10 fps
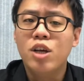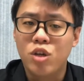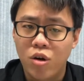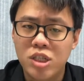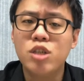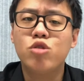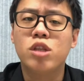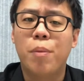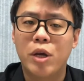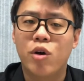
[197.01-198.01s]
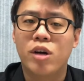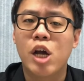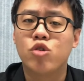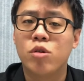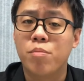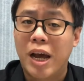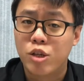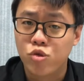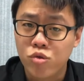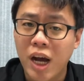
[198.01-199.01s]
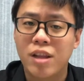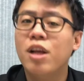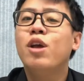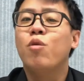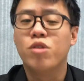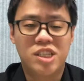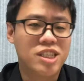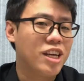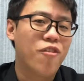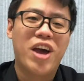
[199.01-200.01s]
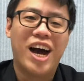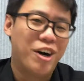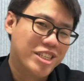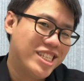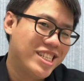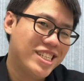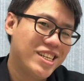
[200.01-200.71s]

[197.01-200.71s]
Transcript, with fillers: 有兴趣的朋友可以去买书看，我自己也非常好奇。